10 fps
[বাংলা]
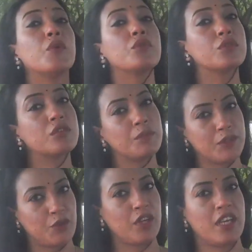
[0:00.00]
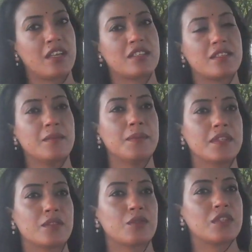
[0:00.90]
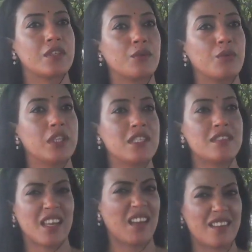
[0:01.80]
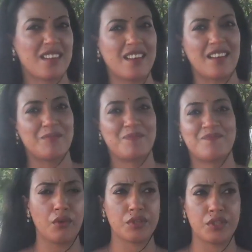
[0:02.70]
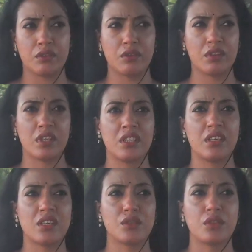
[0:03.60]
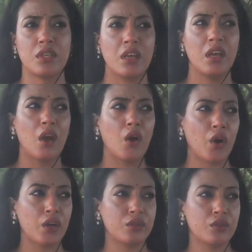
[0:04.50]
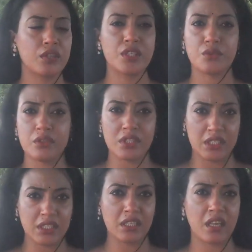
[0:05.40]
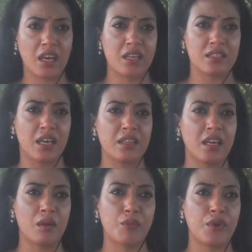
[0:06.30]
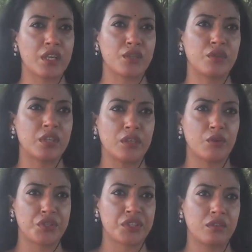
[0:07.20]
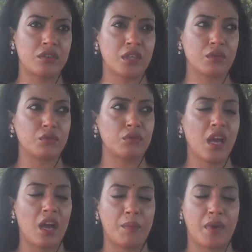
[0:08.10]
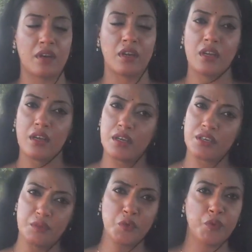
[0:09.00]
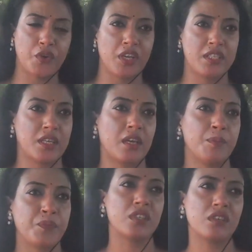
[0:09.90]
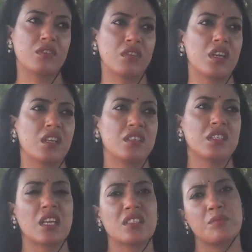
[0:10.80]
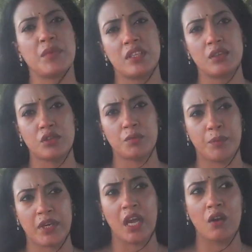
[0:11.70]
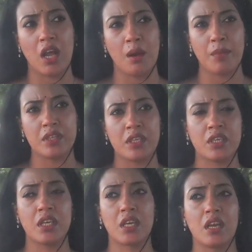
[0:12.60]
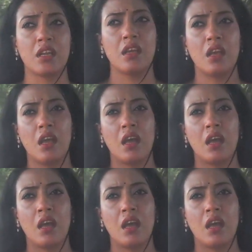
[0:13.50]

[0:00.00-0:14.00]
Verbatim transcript: বন্ধুত্বের ভিতরেই আছে বাট হচ্ছে ওই সেকা টাকা না অশ্লীলতা দিয়ে আসলে হয়তো কিছুদিন টিকে থাকা যায় তারপরে আসলে এই অশ্লীলতাগুলো না আবার রিমুভ হয়ে যায় অশ্লীলতা এটা যা যার ব্যক্তিগত ব্যাপার কারণ আমাদের এখানে